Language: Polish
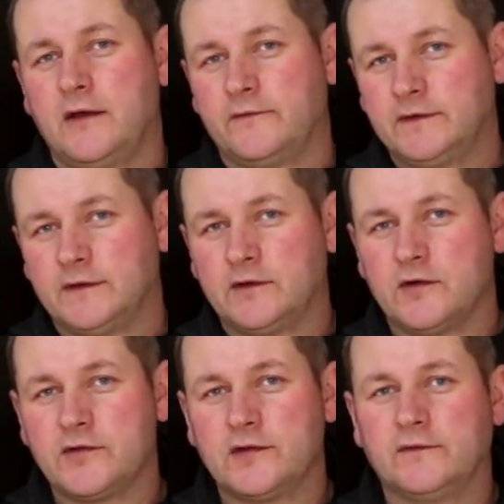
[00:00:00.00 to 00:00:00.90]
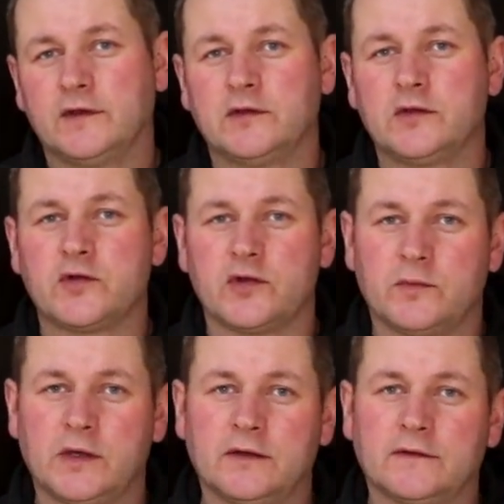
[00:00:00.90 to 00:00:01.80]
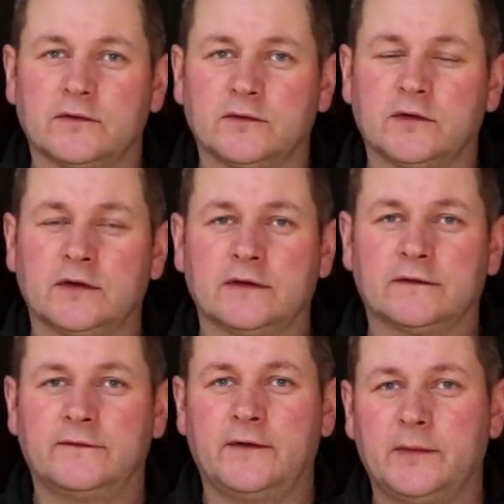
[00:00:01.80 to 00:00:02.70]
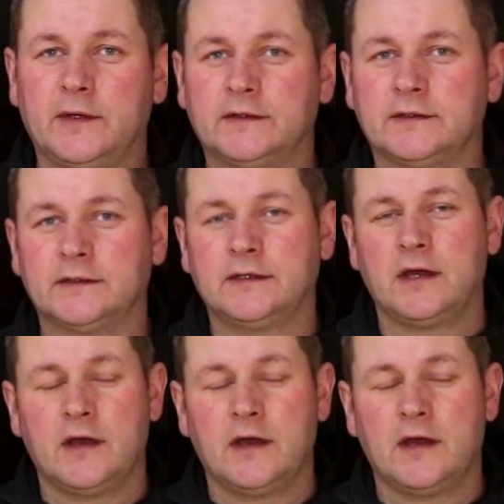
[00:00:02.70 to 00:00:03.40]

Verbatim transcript: wysokości w najniższym miejscu to jest 2 metry.